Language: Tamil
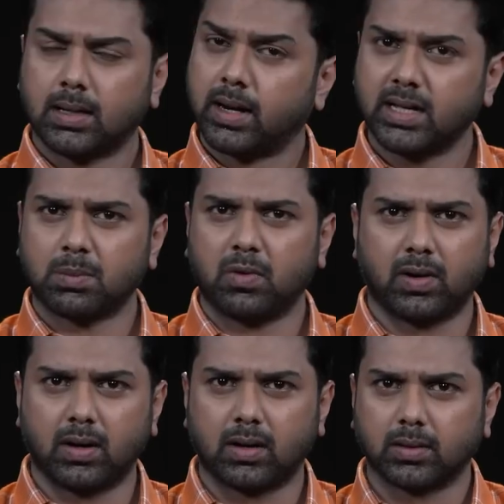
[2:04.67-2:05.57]
நிறைய
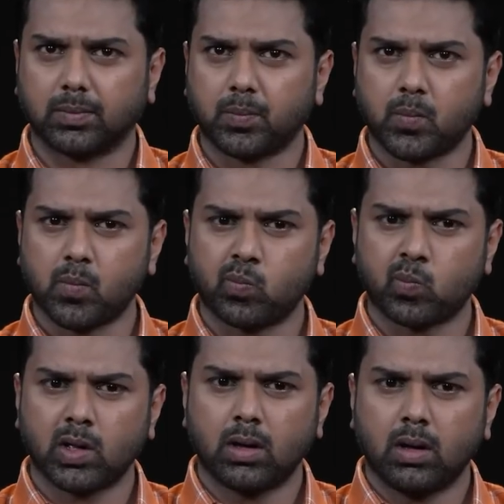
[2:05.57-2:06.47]
சம்பவங்கள் இருக்குது
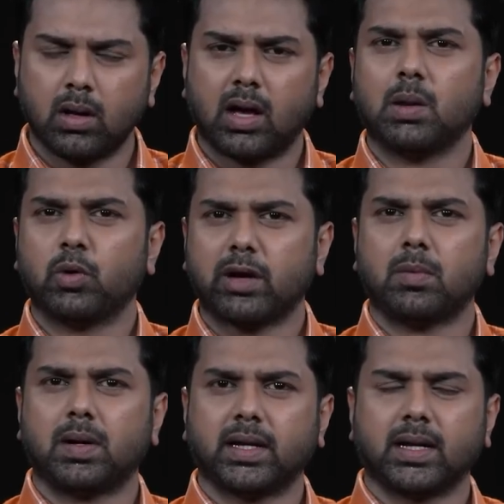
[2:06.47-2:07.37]
அதில் முக்கியமாக
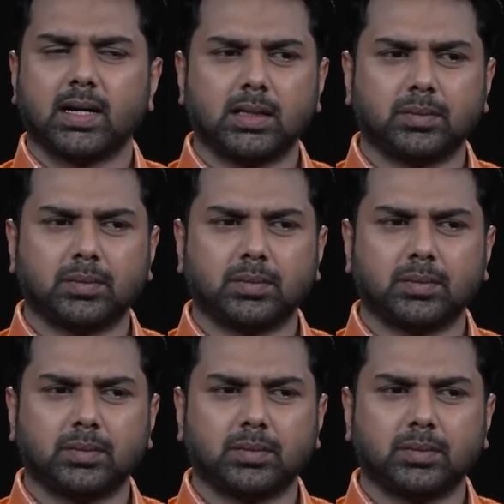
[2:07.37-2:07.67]
பார்த்தீங்கன்னா